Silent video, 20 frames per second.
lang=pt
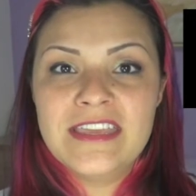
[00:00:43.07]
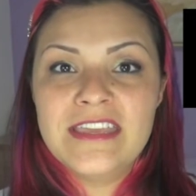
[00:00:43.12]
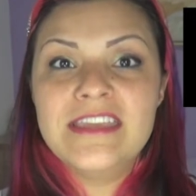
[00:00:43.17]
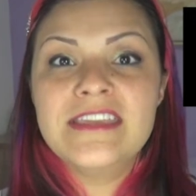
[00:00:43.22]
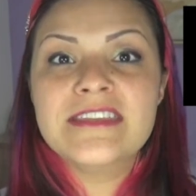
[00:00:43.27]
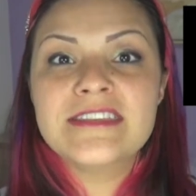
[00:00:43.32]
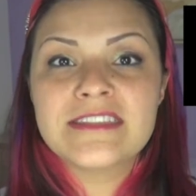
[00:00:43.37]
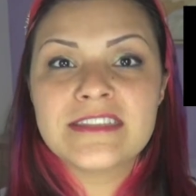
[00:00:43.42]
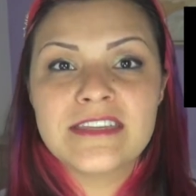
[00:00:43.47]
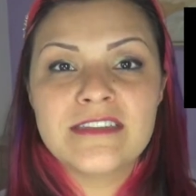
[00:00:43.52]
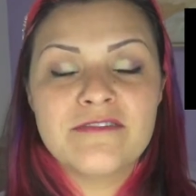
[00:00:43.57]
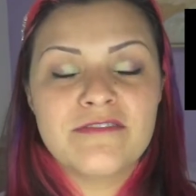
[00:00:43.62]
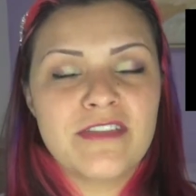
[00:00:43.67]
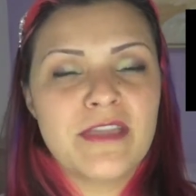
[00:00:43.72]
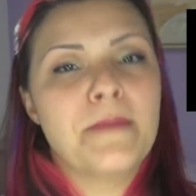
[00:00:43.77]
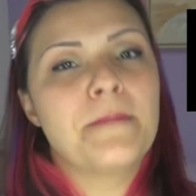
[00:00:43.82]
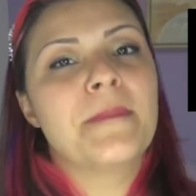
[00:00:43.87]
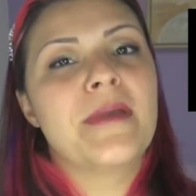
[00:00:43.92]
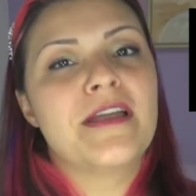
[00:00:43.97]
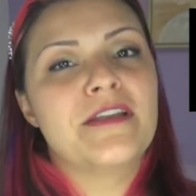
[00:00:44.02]
e escrever
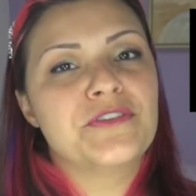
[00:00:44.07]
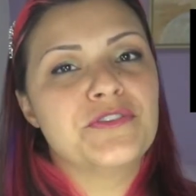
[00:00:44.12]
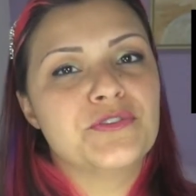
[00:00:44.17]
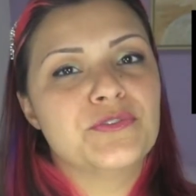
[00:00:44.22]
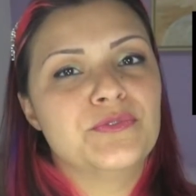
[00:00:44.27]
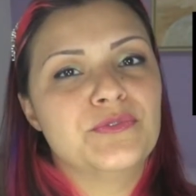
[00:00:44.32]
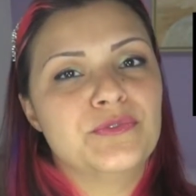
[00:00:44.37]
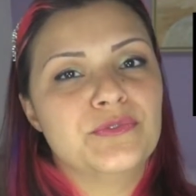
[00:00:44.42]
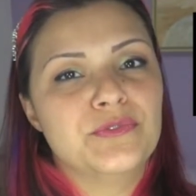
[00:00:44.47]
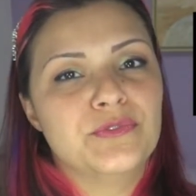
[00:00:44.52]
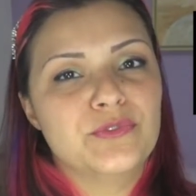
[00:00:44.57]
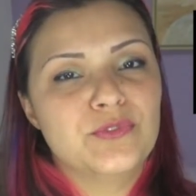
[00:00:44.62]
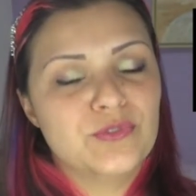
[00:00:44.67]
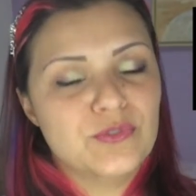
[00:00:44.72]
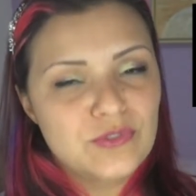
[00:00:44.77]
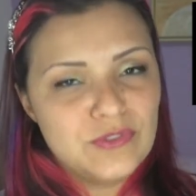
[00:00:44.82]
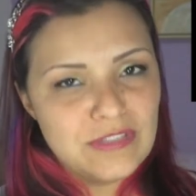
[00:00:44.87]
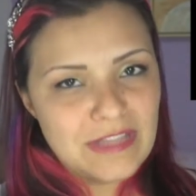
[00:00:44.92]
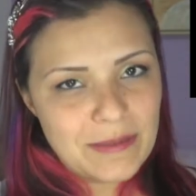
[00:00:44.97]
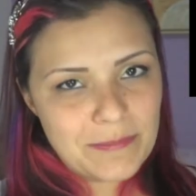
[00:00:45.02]
embaixo
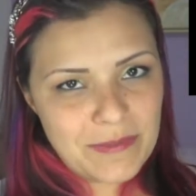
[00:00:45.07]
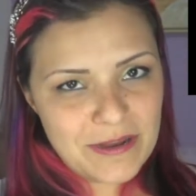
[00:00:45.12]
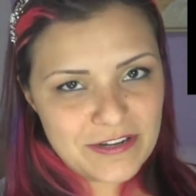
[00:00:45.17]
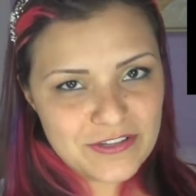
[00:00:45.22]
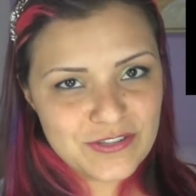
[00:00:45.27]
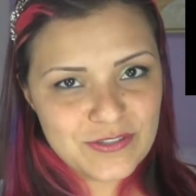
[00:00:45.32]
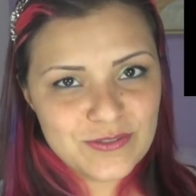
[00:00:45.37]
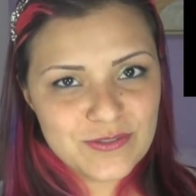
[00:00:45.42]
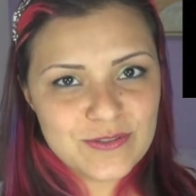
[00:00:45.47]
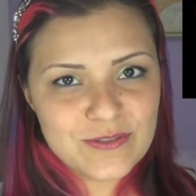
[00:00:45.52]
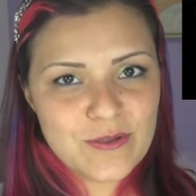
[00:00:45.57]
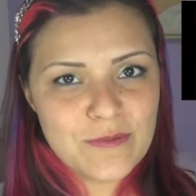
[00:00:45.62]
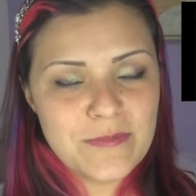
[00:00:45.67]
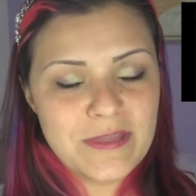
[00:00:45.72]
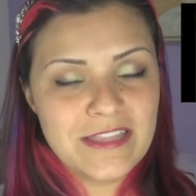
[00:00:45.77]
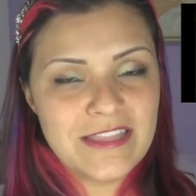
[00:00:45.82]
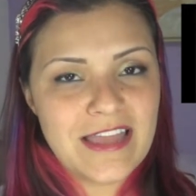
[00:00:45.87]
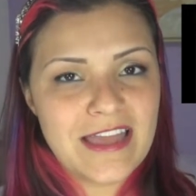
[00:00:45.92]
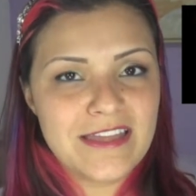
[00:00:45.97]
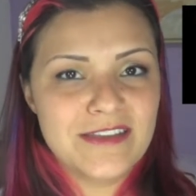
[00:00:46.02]
na parte dos
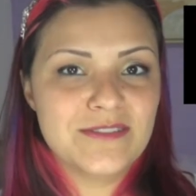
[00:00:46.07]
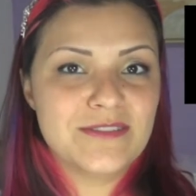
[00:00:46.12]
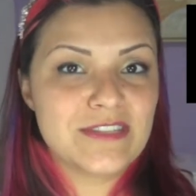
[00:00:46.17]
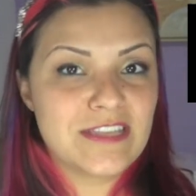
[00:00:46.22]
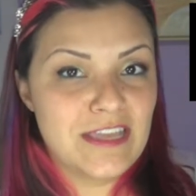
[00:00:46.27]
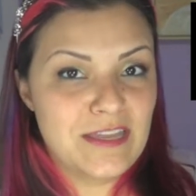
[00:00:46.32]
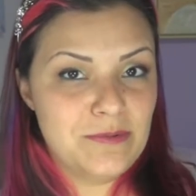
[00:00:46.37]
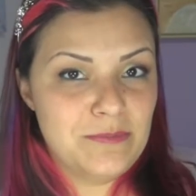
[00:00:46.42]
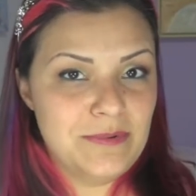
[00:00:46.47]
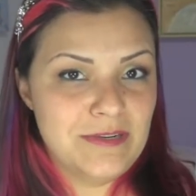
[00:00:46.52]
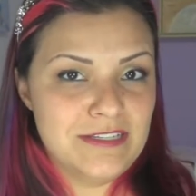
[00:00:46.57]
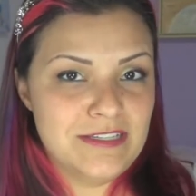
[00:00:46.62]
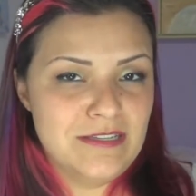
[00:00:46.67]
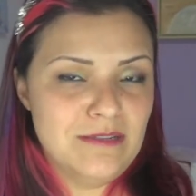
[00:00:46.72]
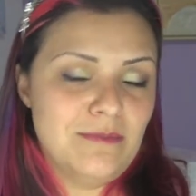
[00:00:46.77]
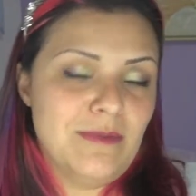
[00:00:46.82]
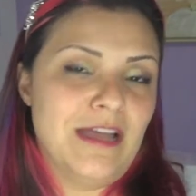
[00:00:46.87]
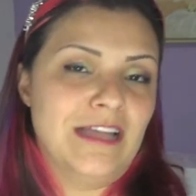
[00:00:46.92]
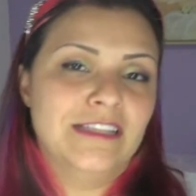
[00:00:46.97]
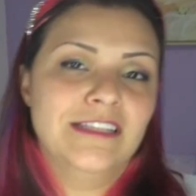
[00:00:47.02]
comentários quero
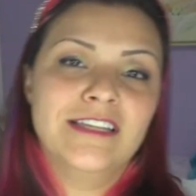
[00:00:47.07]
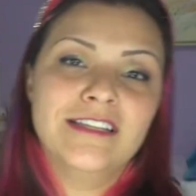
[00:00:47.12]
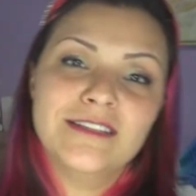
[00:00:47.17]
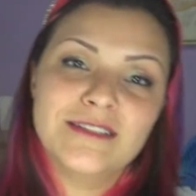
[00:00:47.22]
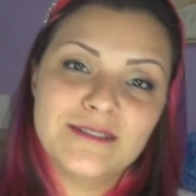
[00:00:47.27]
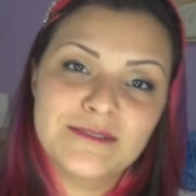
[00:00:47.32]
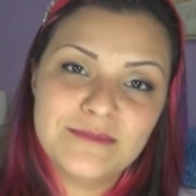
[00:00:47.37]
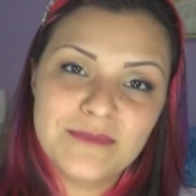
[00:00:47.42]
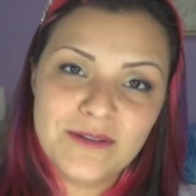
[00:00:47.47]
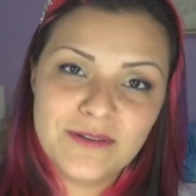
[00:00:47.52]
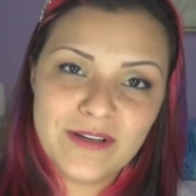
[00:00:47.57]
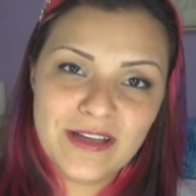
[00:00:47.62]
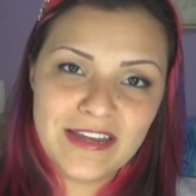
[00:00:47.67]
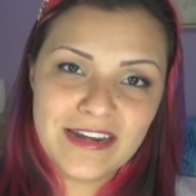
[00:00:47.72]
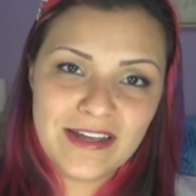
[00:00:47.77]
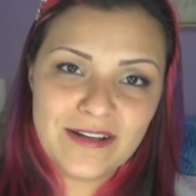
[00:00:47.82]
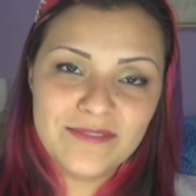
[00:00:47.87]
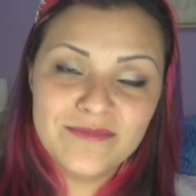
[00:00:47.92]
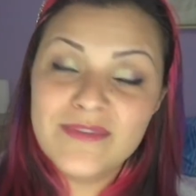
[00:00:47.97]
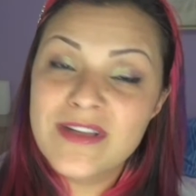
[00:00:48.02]
participar, tanto no meu
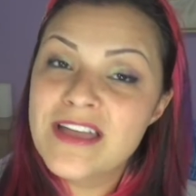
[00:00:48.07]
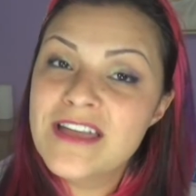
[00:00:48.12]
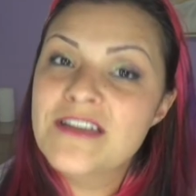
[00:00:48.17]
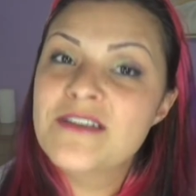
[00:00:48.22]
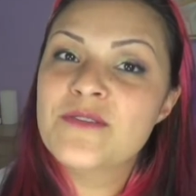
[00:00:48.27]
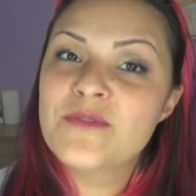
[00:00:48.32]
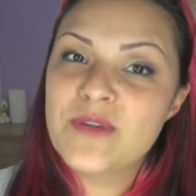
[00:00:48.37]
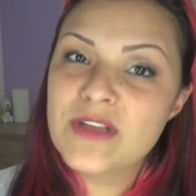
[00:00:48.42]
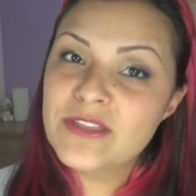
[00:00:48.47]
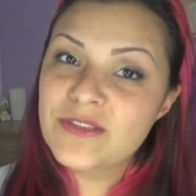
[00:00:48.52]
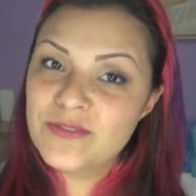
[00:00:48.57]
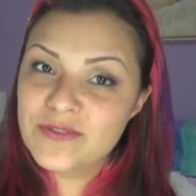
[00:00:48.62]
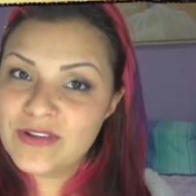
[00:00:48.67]
canal quanto